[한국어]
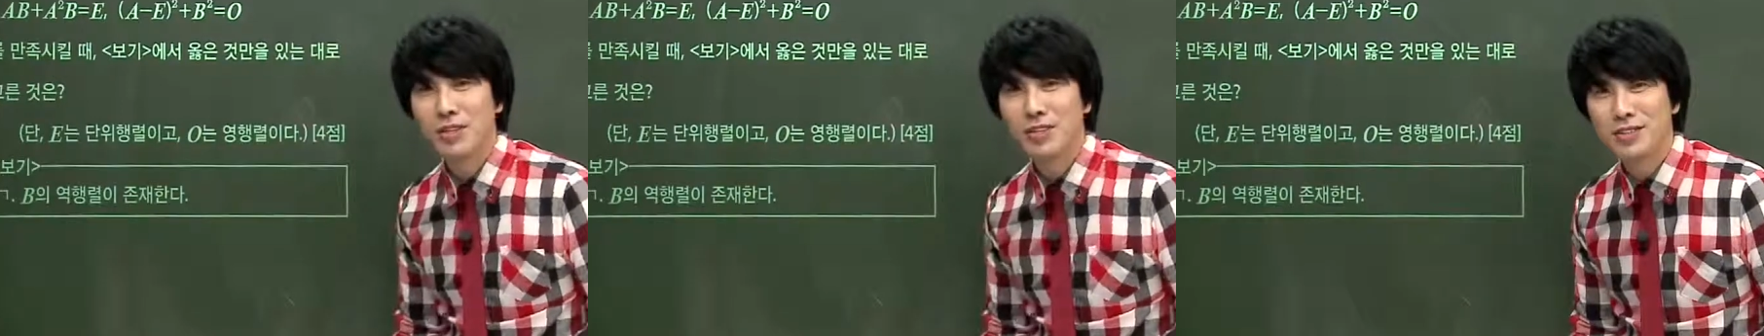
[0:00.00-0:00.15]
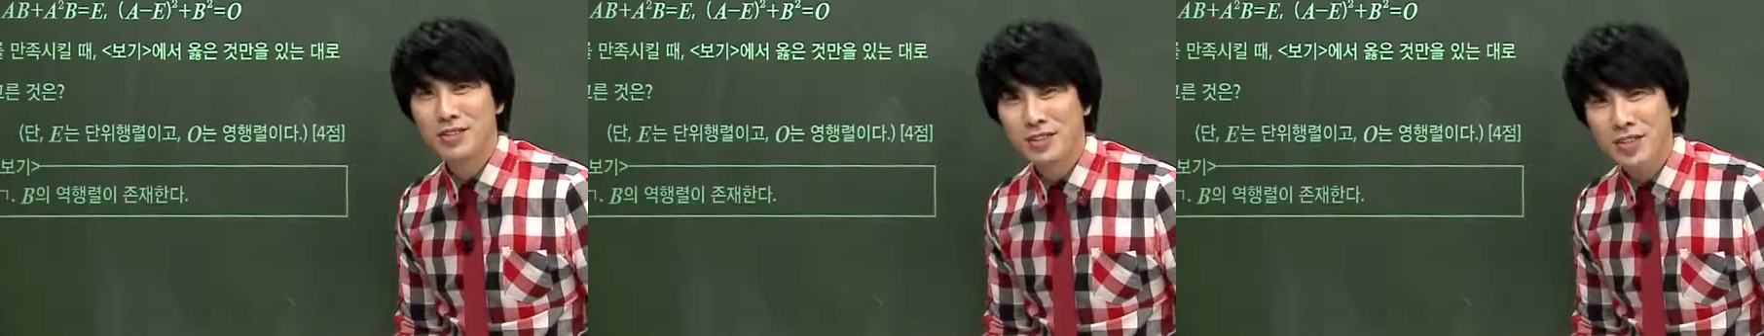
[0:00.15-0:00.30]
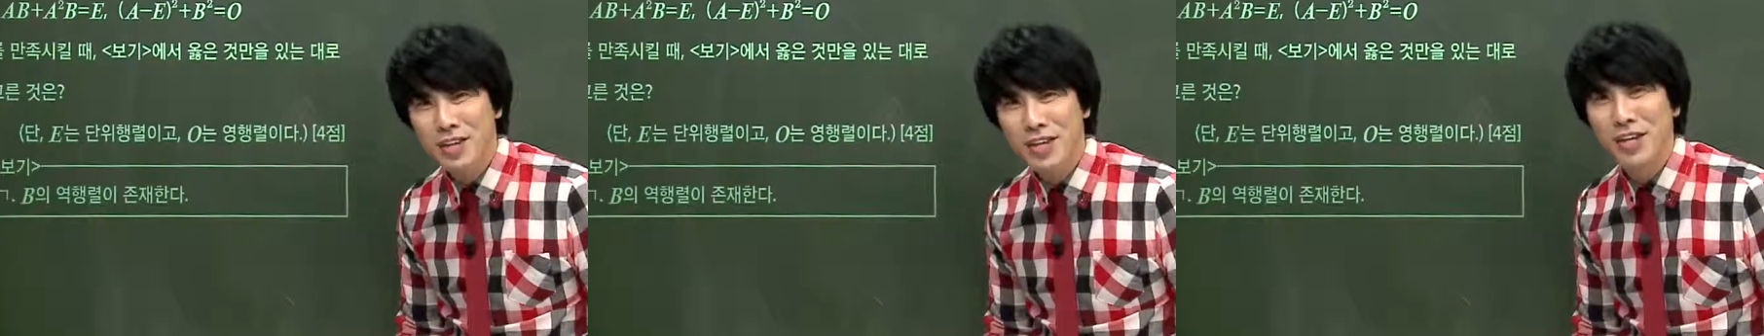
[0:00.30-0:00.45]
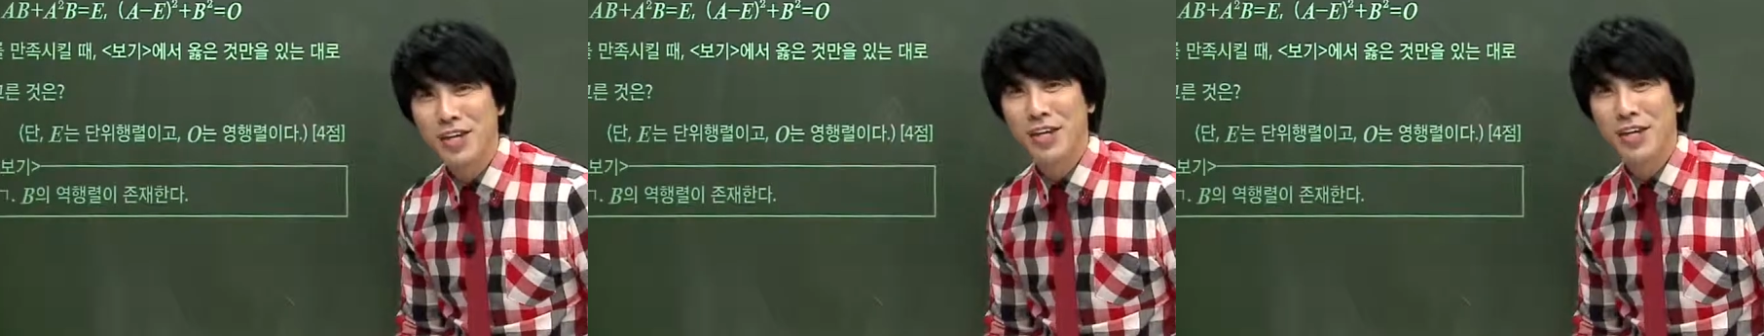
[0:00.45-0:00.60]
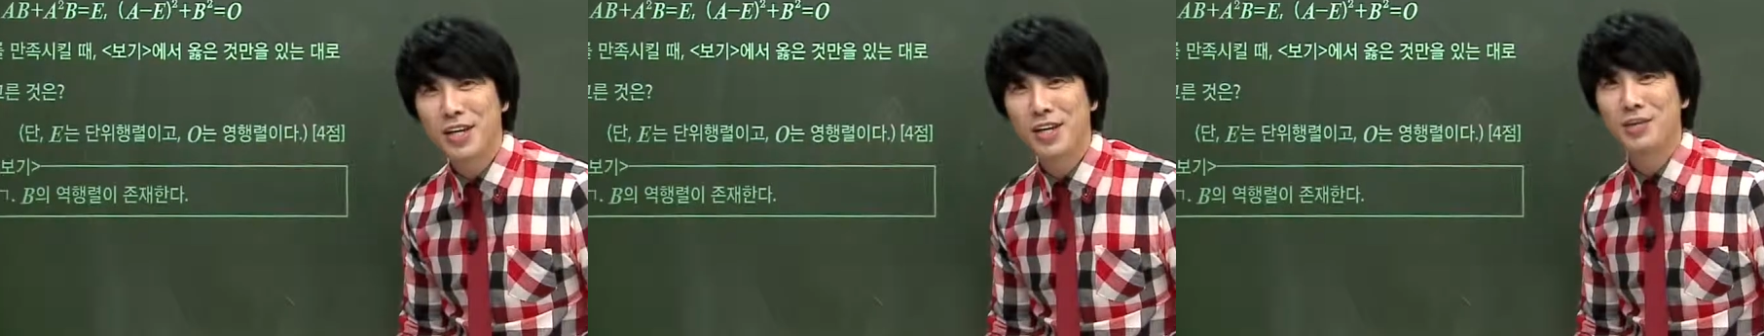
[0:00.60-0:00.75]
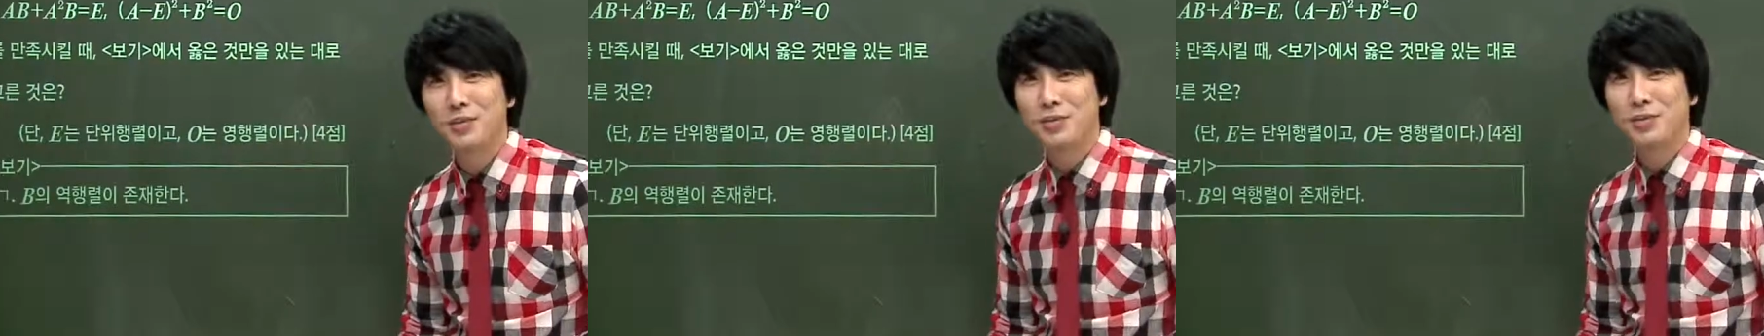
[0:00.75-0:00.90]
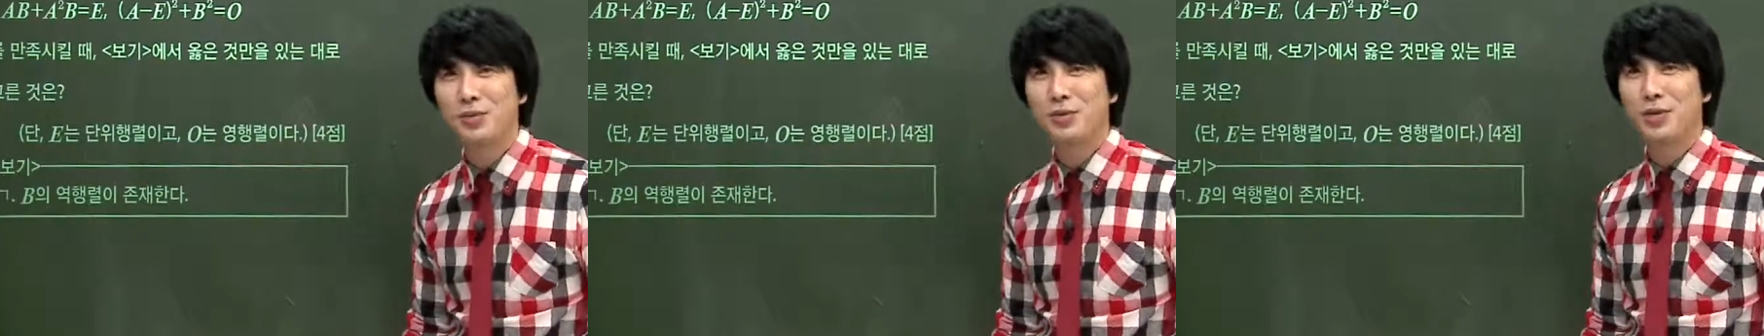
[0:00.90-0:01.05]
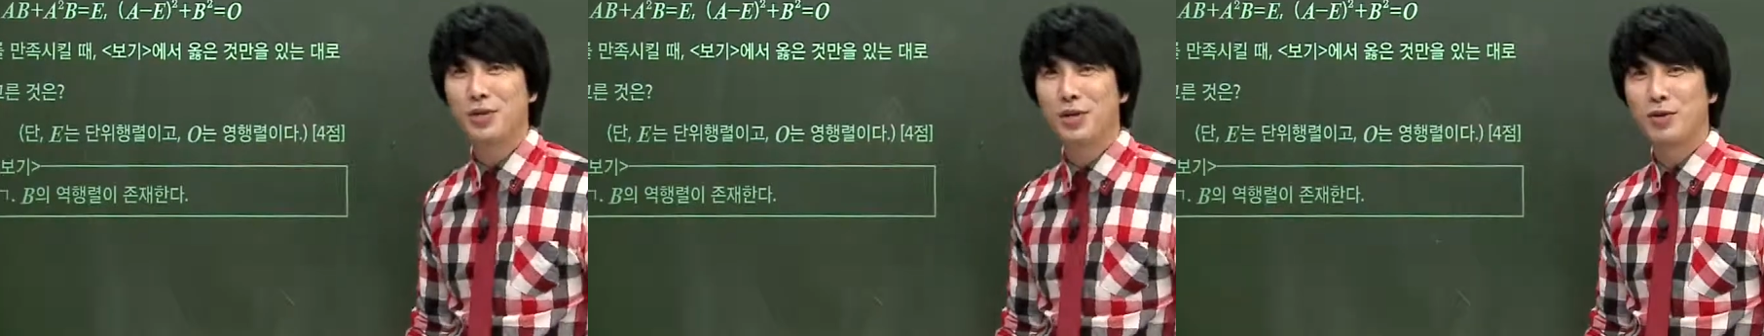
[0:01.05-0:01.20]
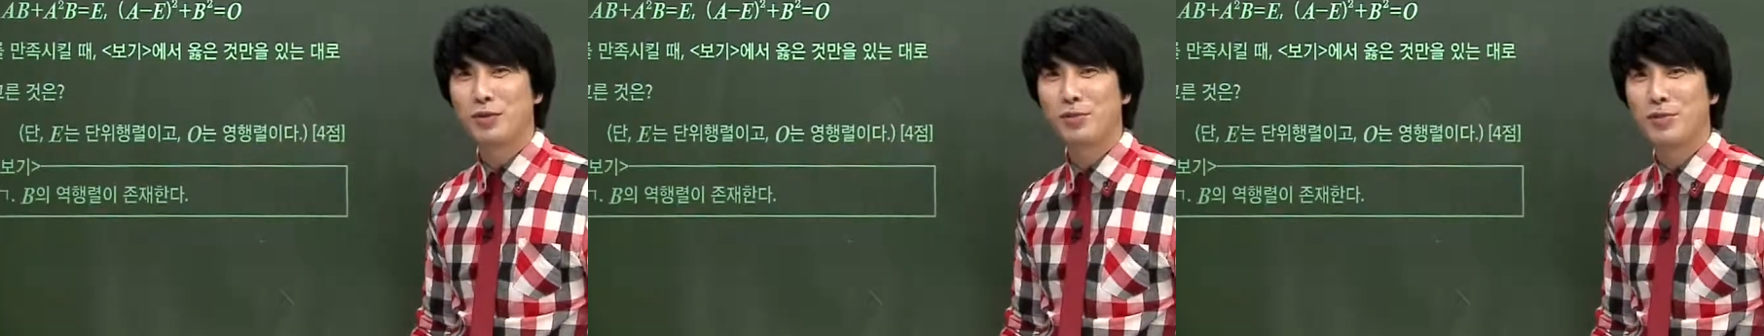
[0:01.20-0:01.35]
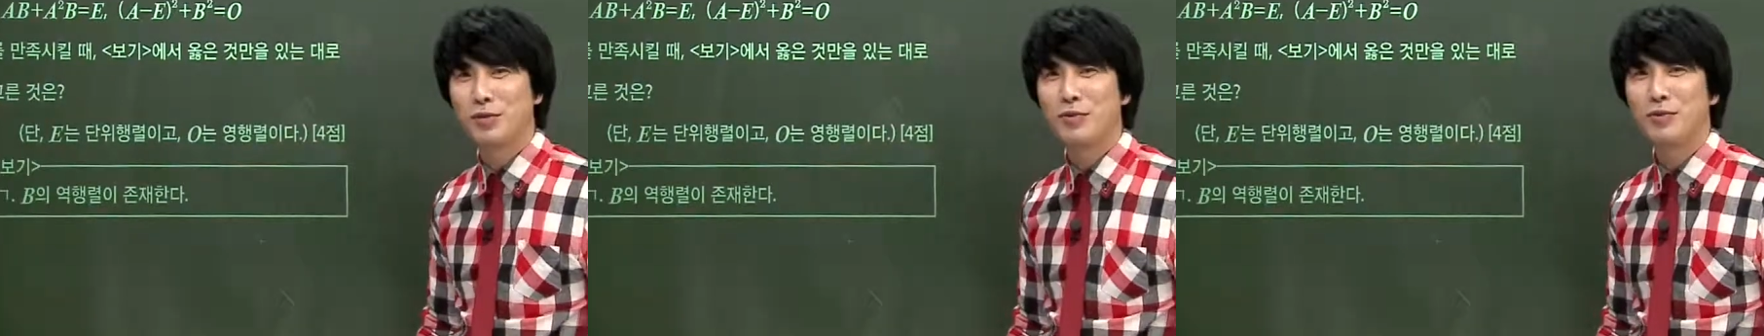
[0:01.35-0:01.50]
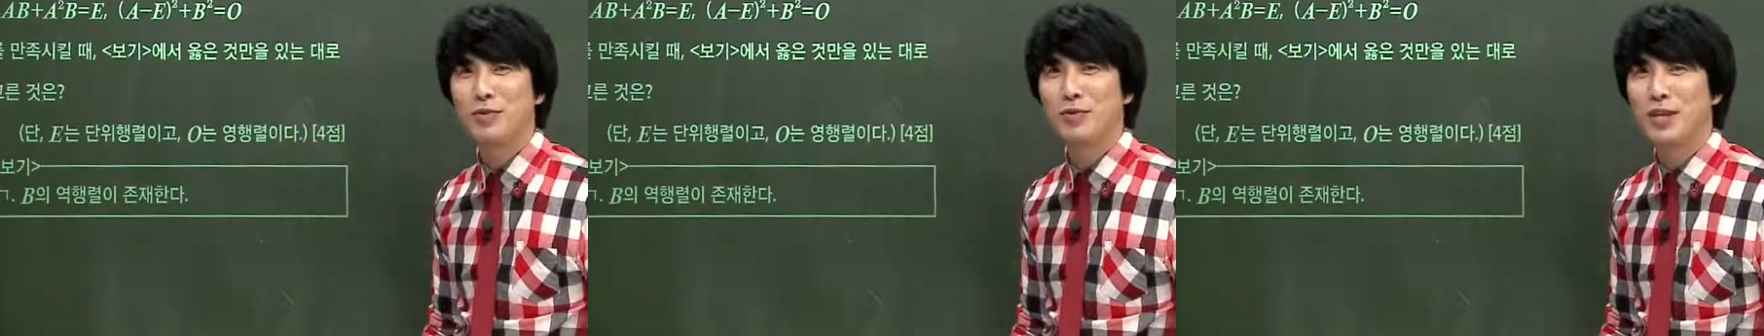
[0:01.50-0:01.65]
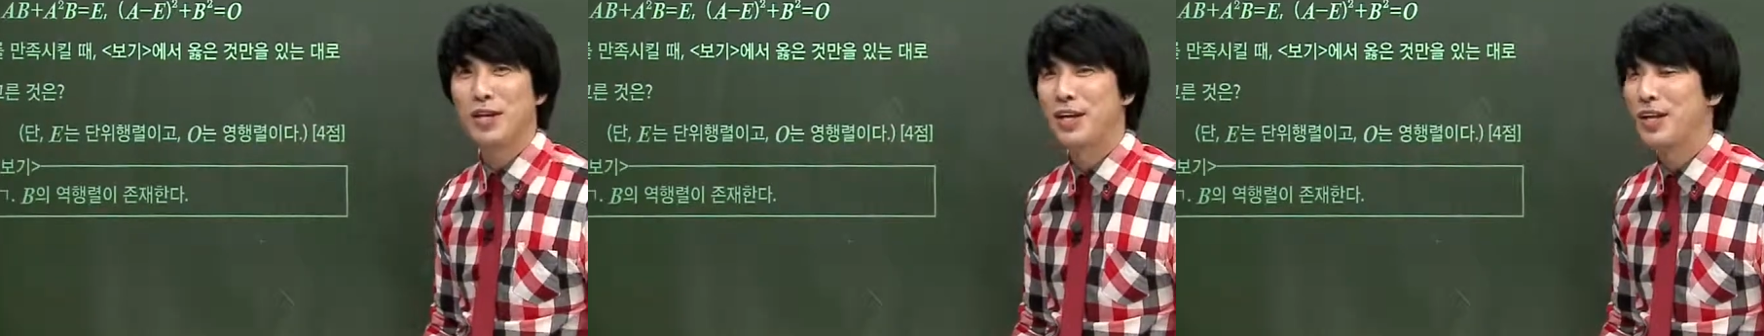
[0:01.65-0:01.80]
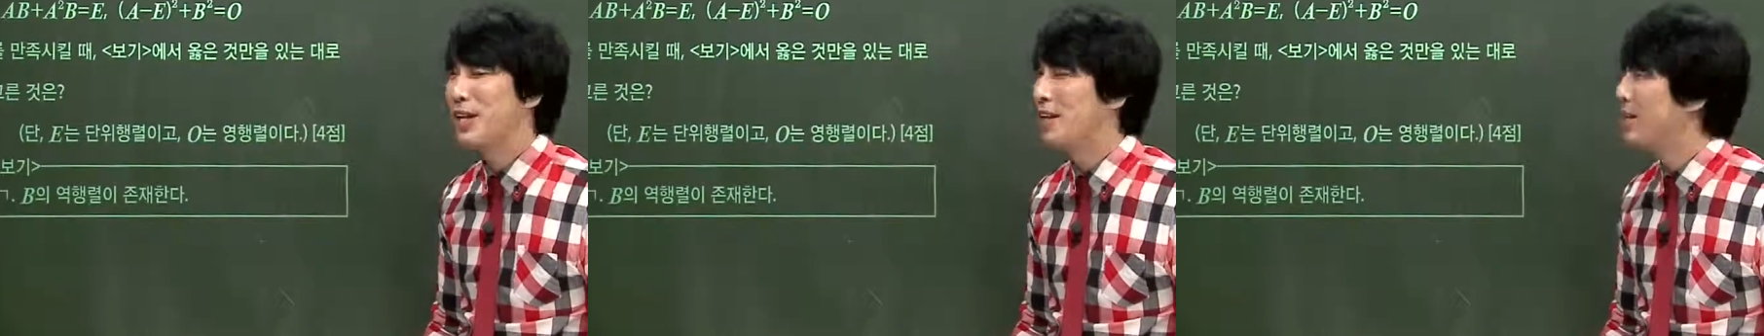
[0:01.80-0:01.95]
잘했을 거라고
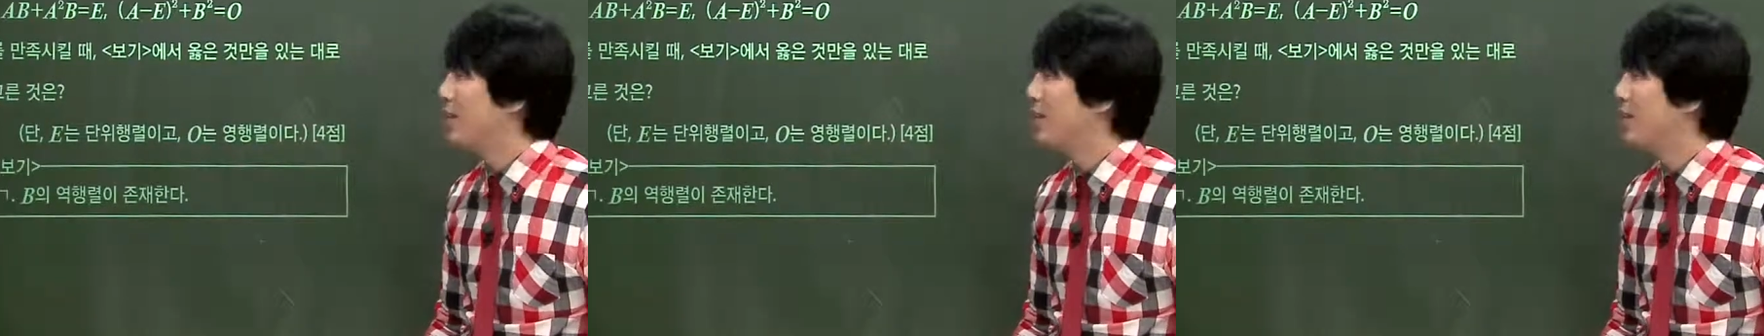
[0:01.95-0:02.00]
봅니다.